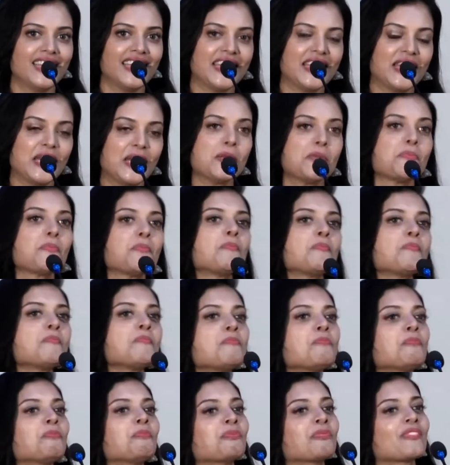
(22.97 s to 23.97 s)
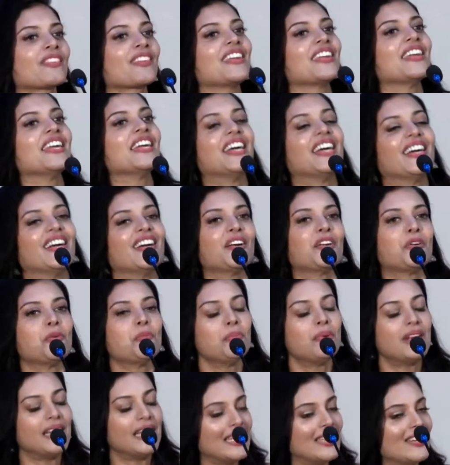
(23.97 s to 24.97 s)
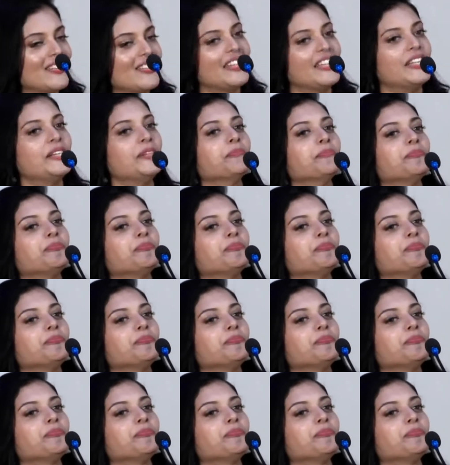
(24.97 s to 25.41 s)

நினைக்கிறேன் ரொம்ப நன்றி